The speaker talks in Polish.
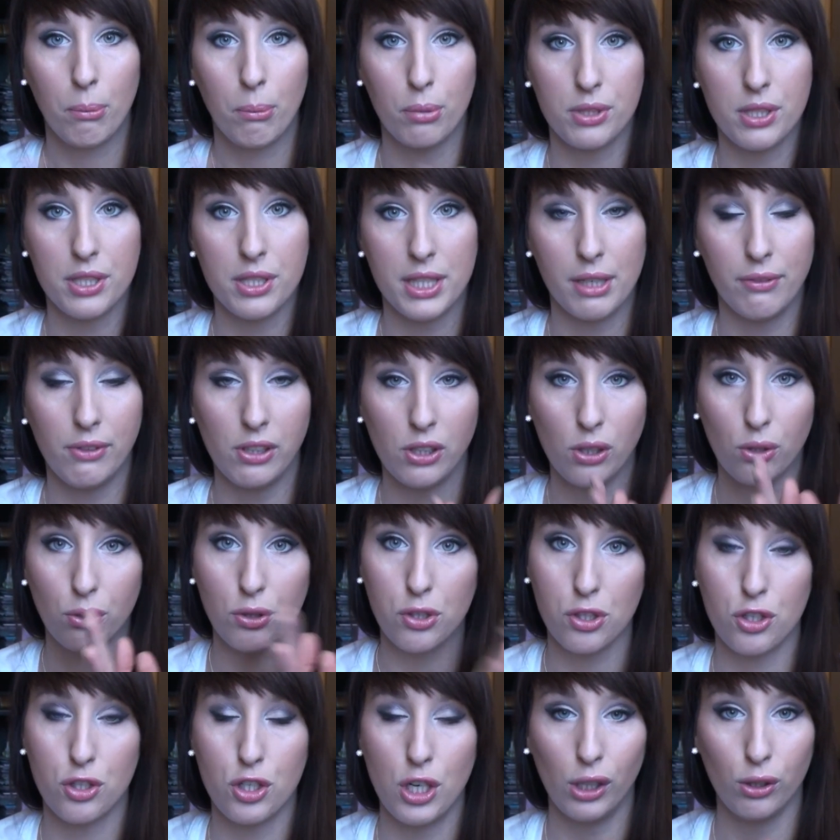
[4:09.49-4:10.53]
pozostawienie
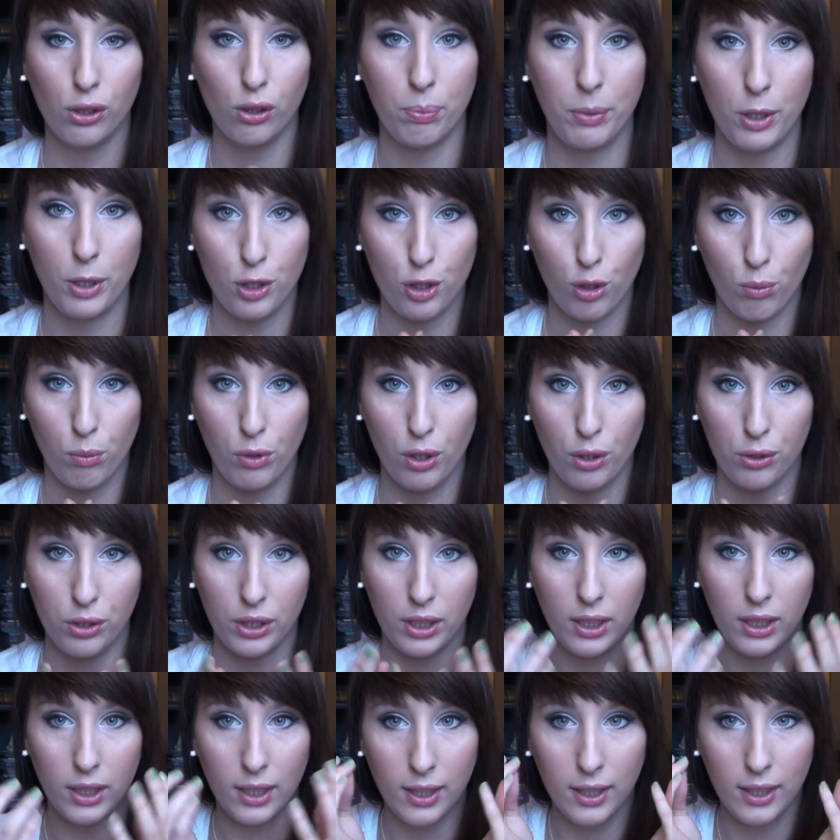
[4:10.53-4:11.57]
od 3 do 5 minut
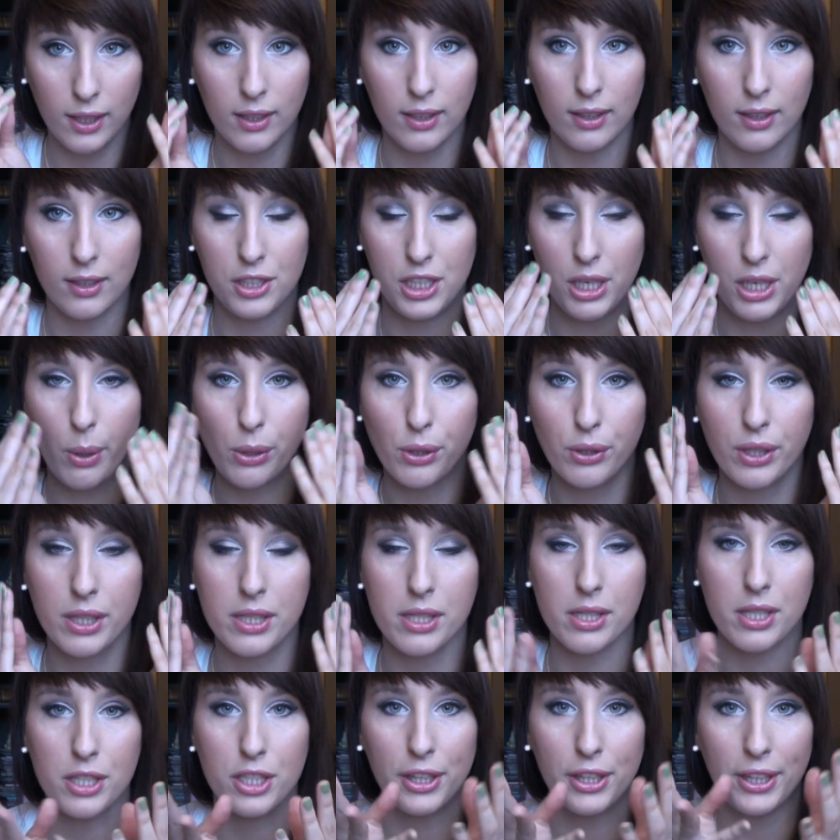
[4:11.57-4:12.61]
i działa to
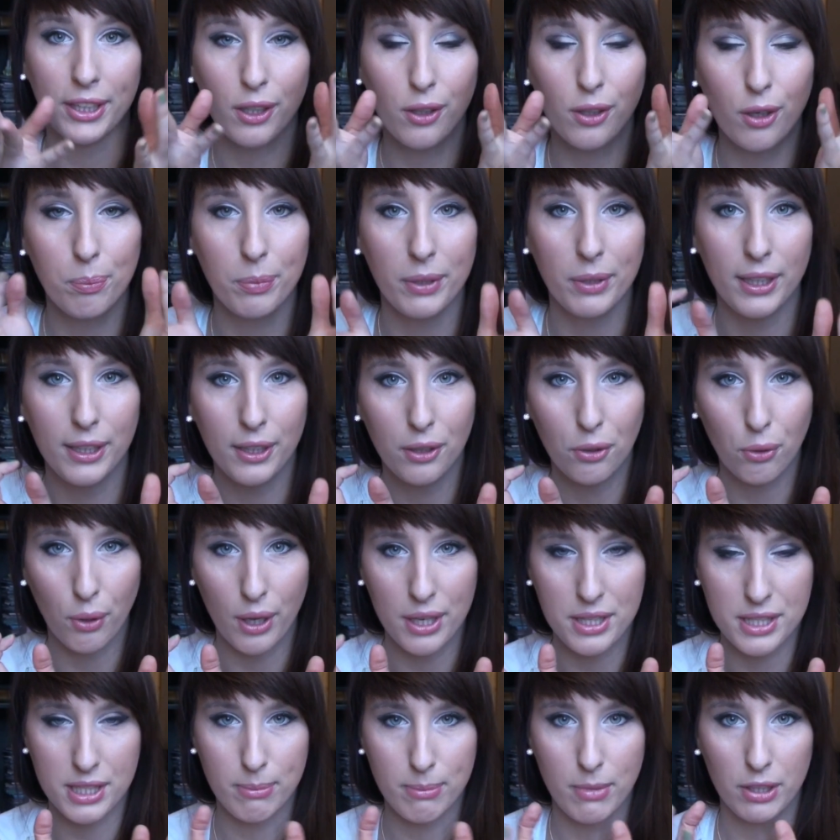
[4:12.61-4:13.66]
na zasadzie takiego peelingu
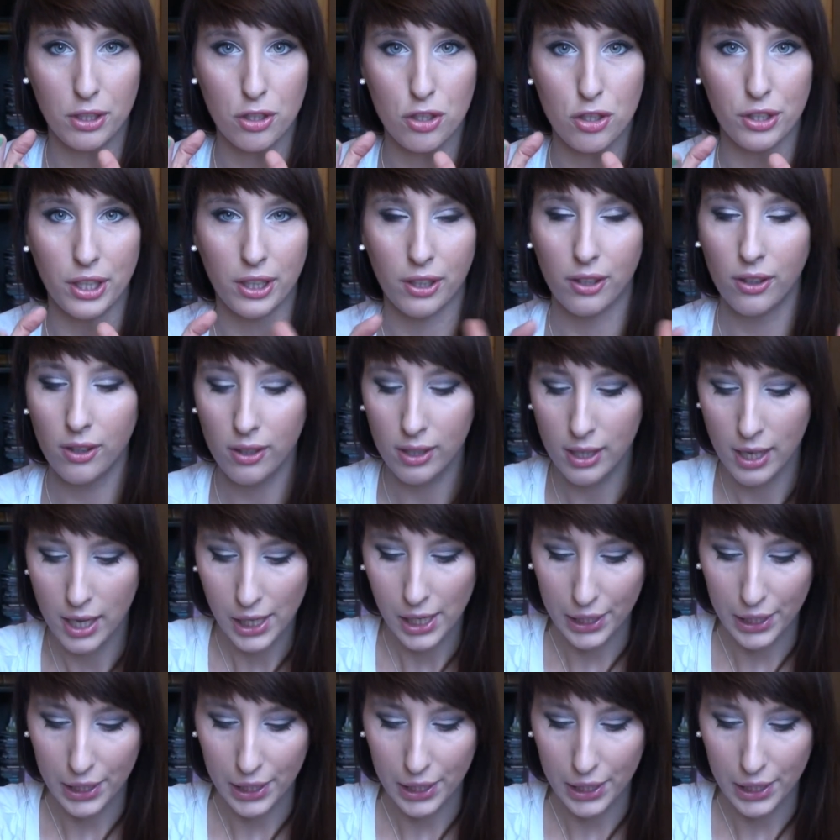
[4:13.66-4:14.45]
enzymatycznego